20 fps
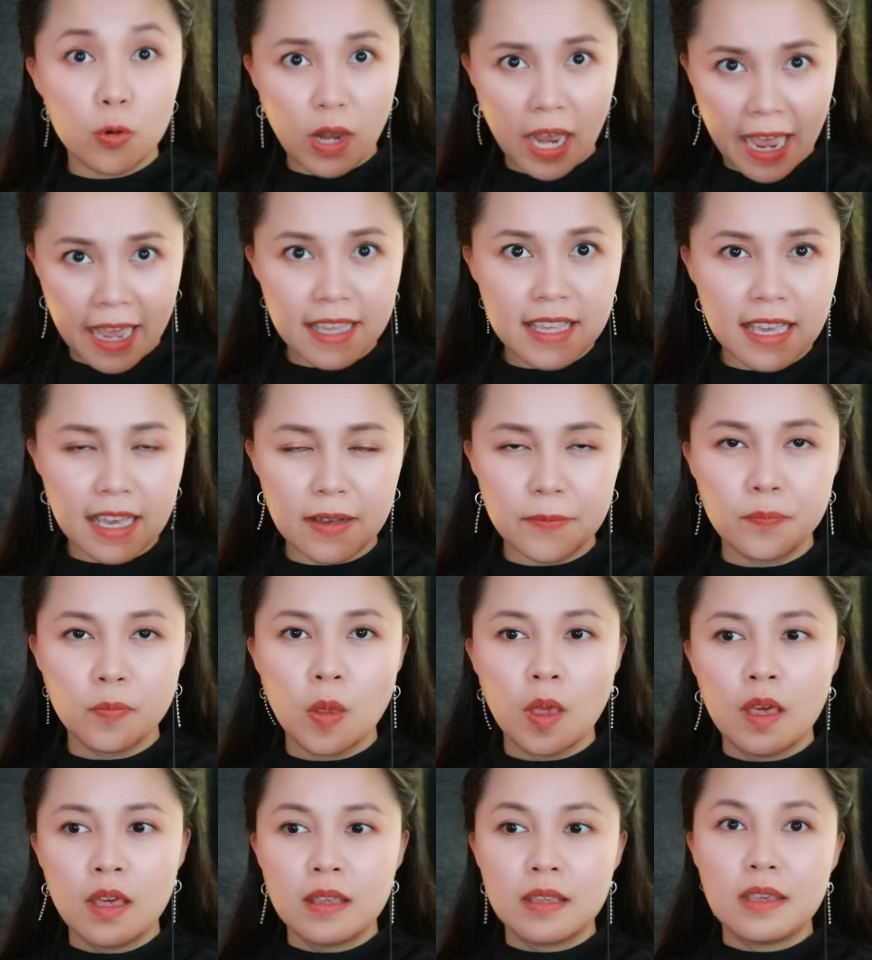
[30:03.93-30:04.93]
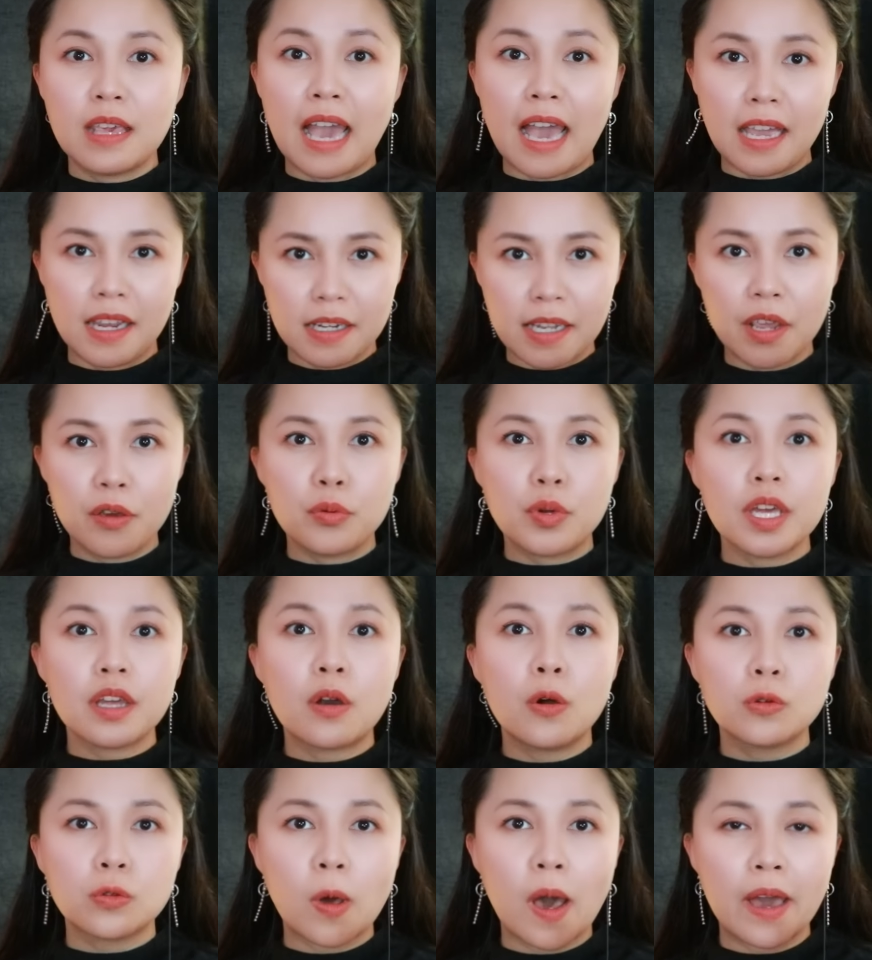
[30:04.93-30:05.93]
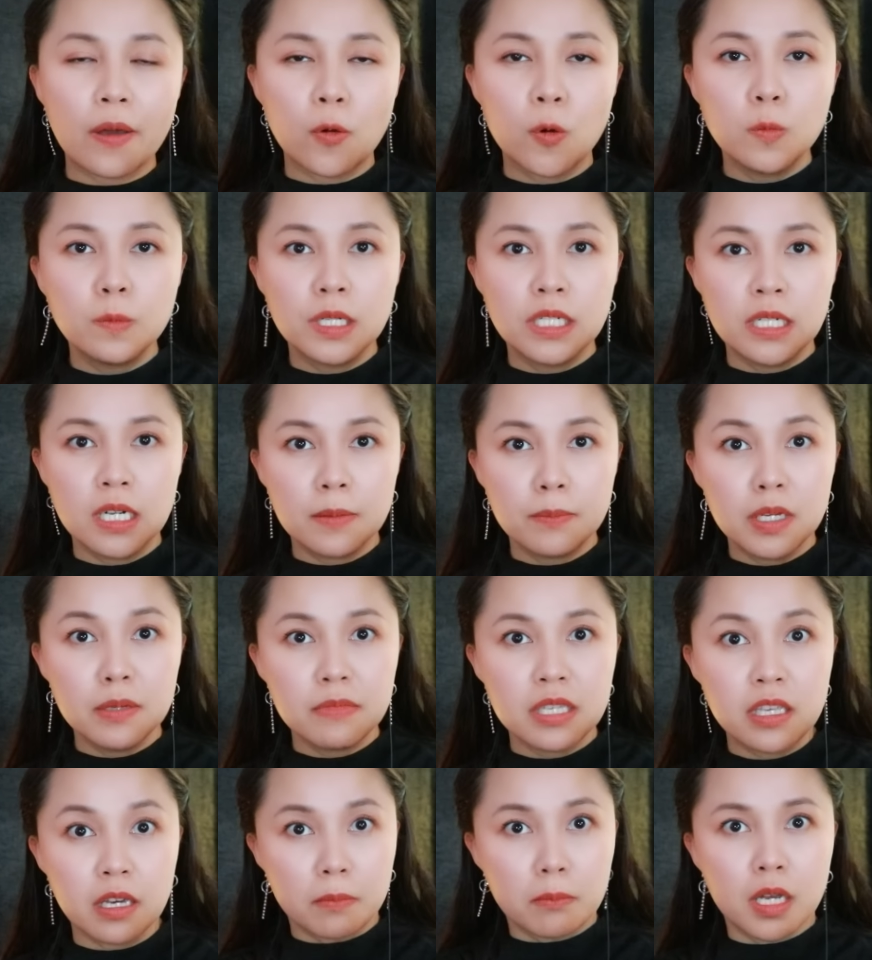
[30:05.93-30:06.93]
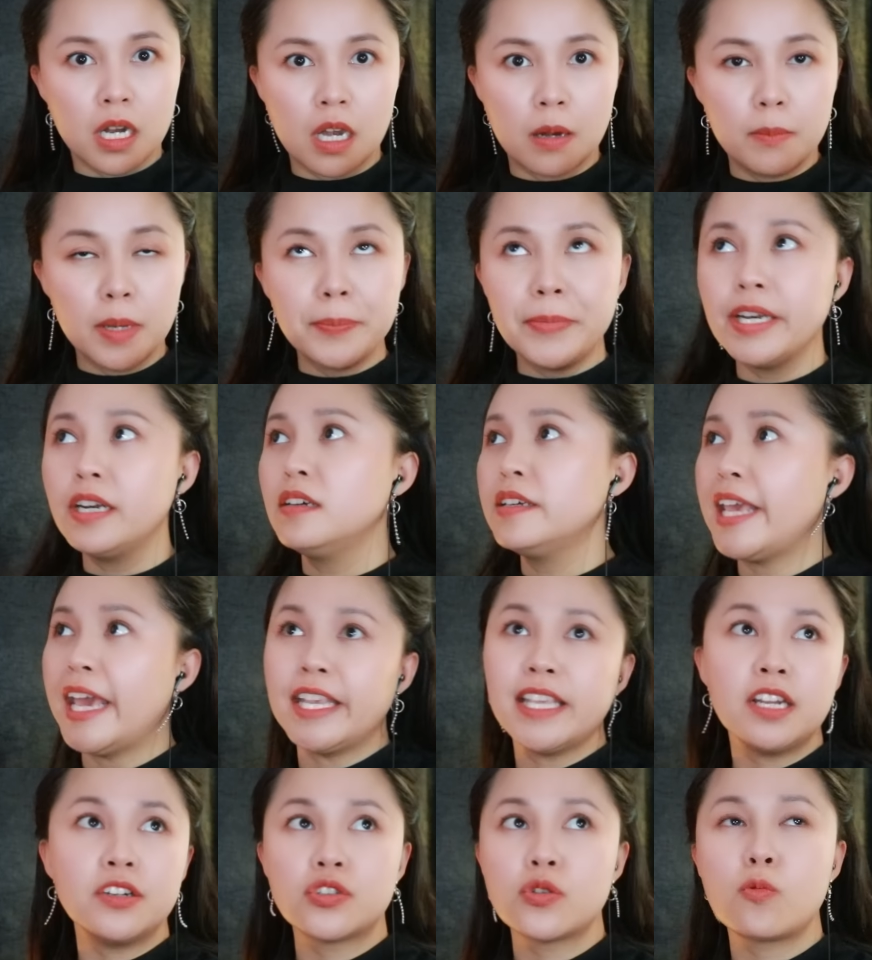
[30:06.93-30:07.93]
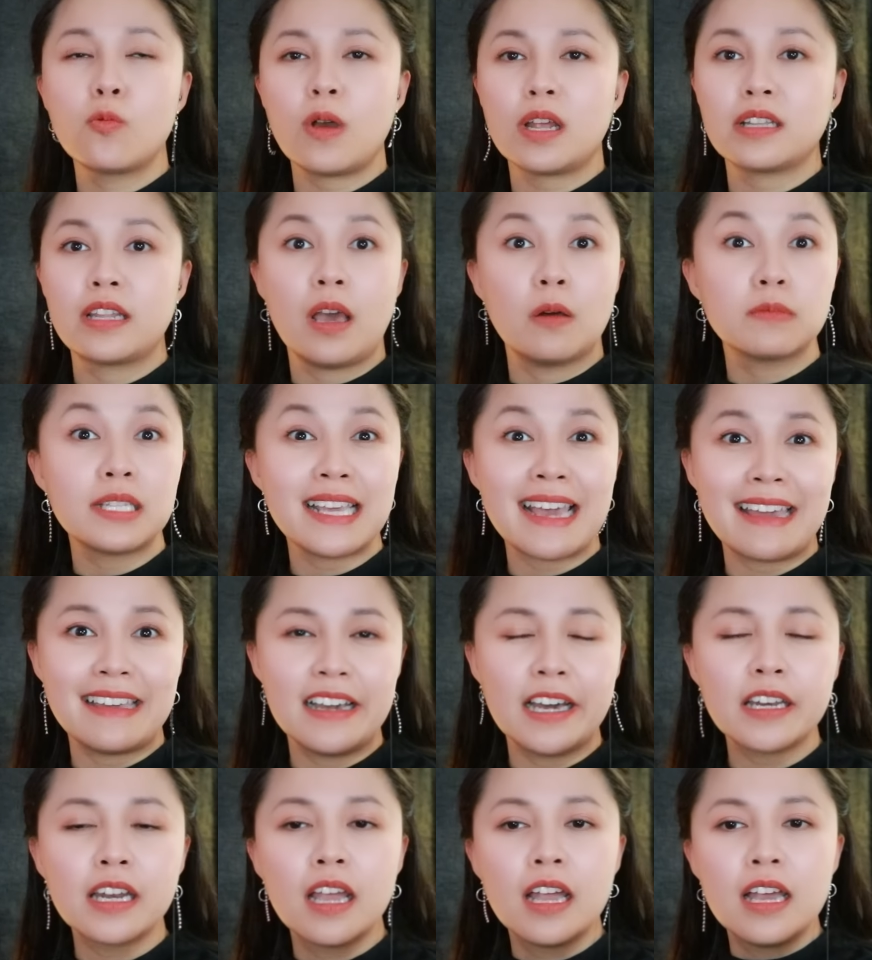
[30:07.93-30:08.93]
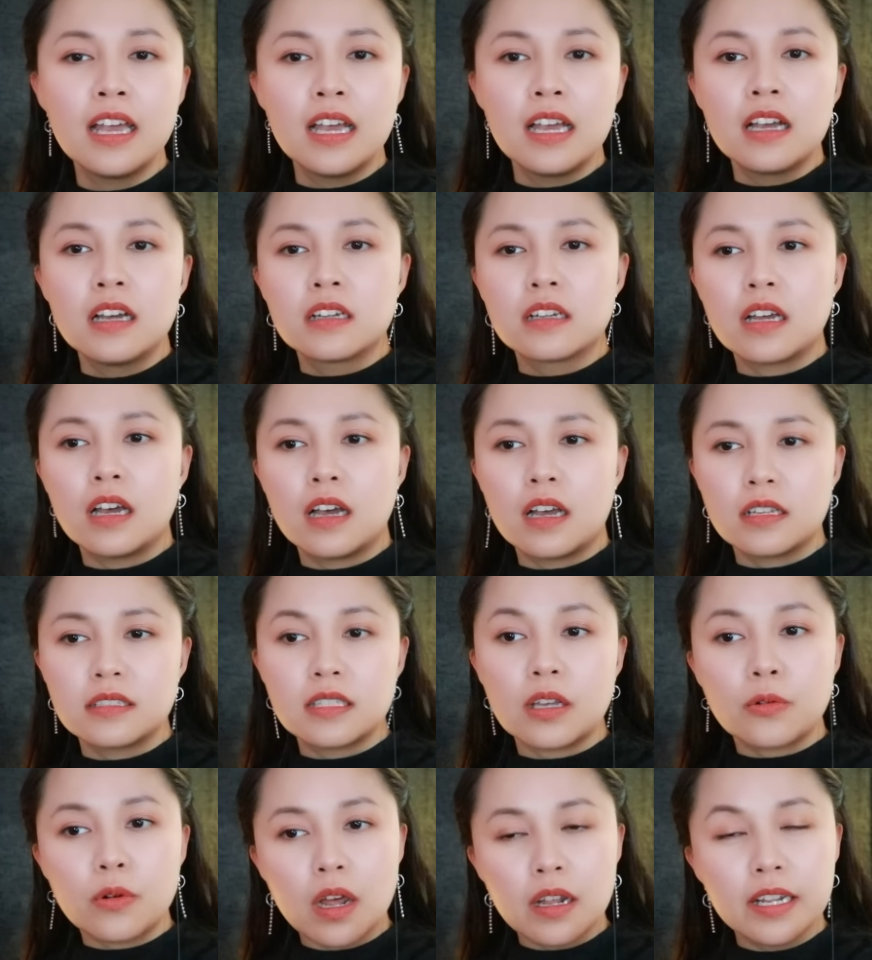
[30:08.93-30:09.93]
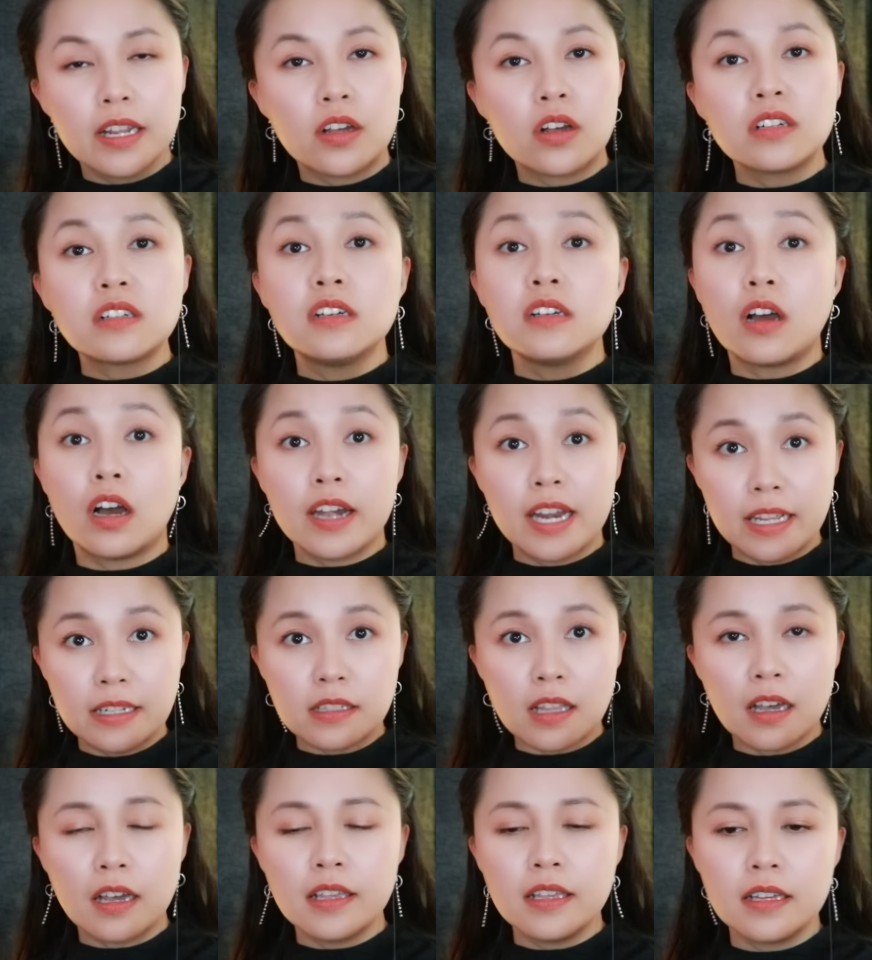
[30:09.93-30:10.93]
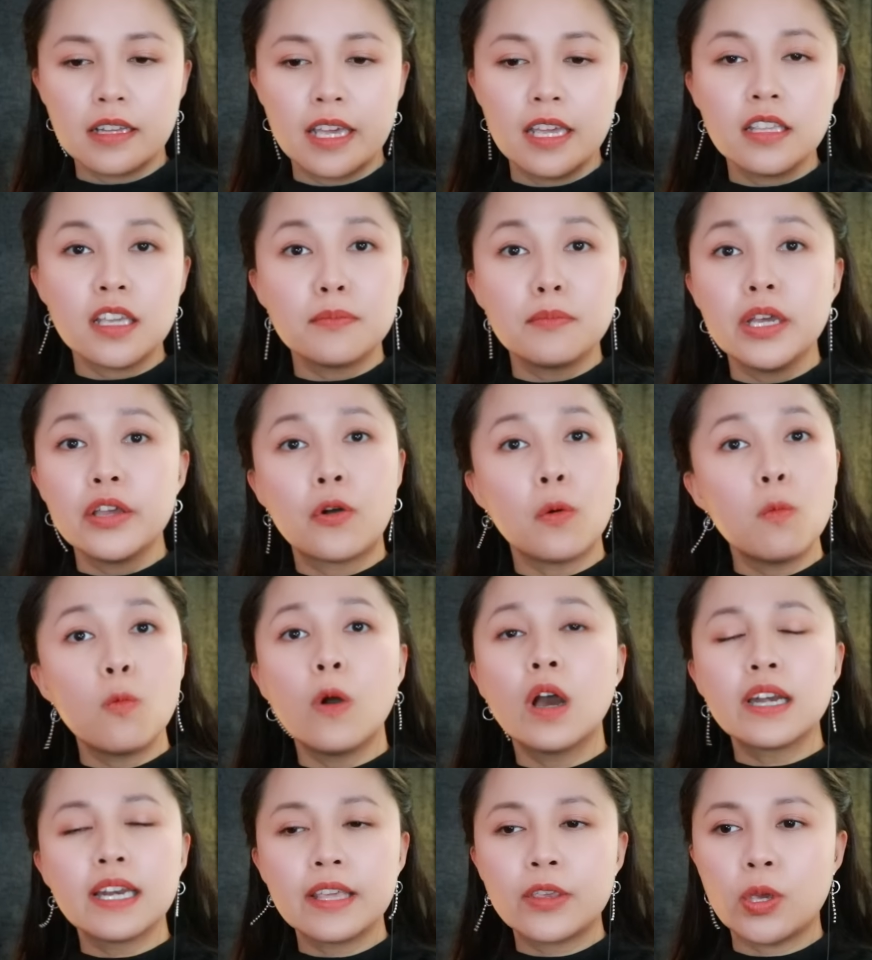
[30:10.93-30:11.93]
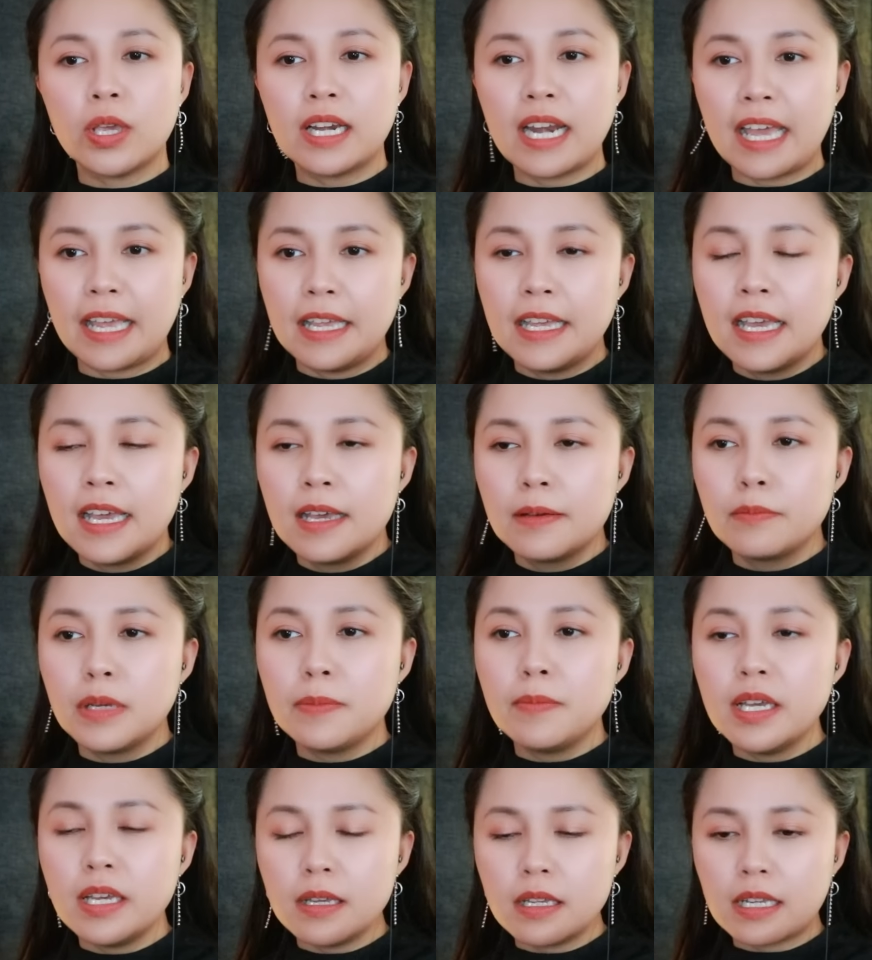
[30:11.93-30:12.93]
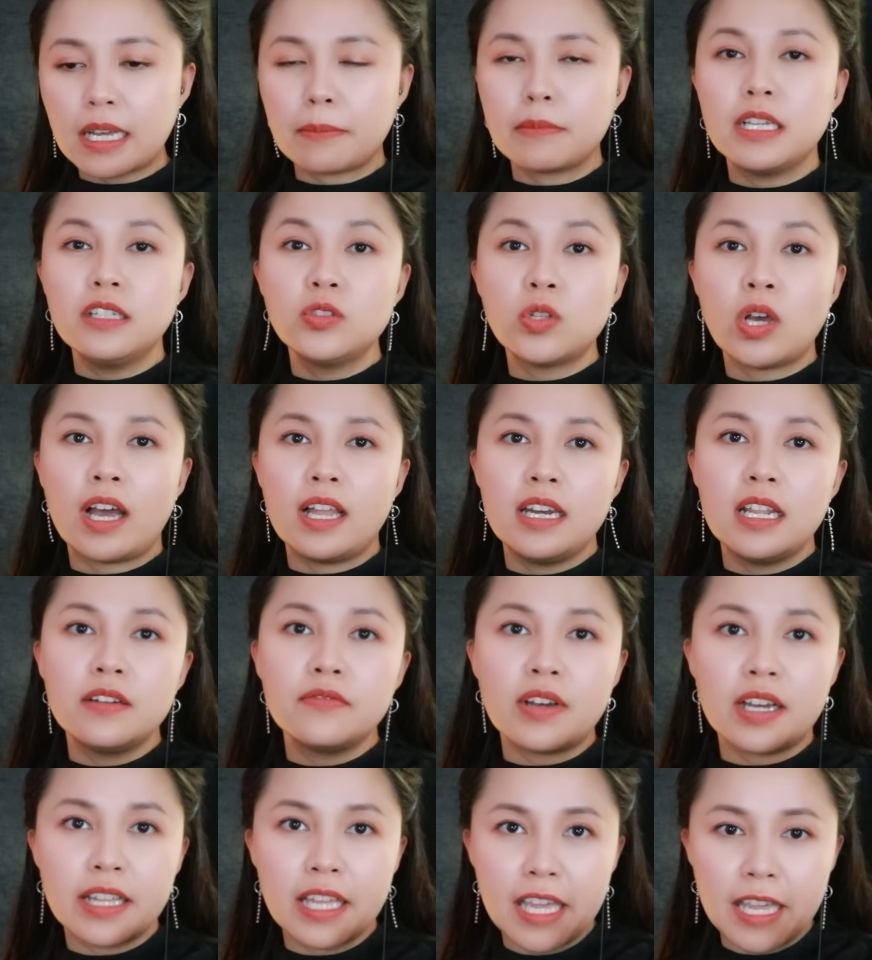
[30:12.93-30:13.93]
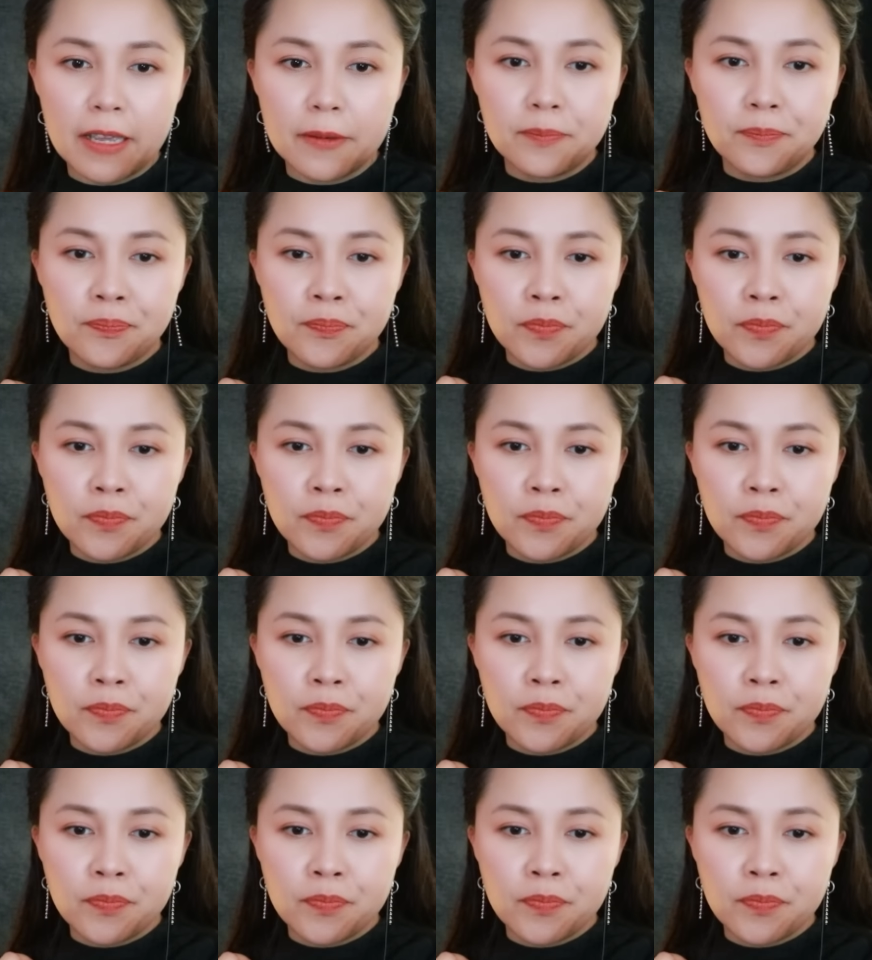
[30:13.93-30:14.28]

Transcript: cô gái nha nhại theo cái câu thoại của mình á mi mới giật mình mi mới đứng dậy nhìn xung quanh thì không thấy ai hết à, sau đó thì có người gọi điện tới khiến cho mi cũng quên đi chuyện này My Bi cầm điện thoại lên và nghe.